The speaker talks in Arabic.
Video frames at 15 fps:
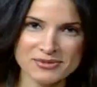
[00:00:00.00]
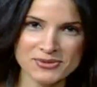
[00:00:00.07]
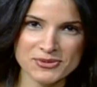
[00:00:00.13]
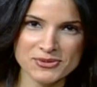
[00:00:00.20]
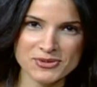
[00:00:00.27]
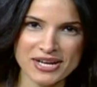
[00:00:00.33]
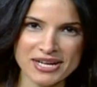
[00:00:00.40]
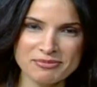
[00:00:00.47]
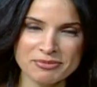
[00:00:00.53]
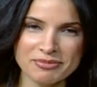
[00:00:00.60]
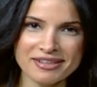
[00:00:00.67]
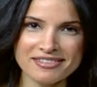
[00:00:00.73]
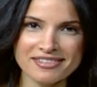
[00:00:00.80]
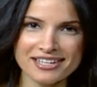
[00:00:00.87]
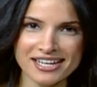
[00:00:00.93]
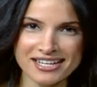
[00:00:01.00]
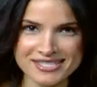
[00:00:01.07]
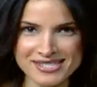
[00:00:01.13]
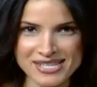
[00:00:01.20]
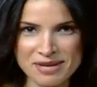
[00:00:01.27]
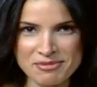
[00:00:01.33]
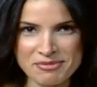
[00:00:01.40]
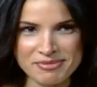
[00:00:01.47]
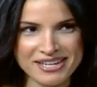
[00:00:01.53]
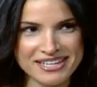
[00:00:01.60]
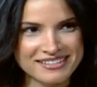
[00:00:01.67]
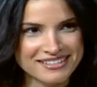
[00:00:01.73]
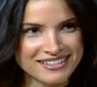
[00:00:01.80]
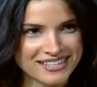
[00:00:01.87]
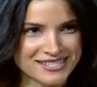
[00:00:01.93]
بالاستوديو الممثل عصام
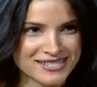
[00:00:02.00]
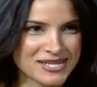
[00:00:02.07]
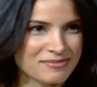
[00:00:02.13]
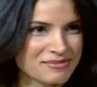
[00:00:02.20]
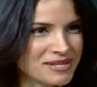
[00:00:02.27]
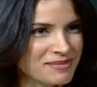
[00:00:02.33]
بريدي، عصام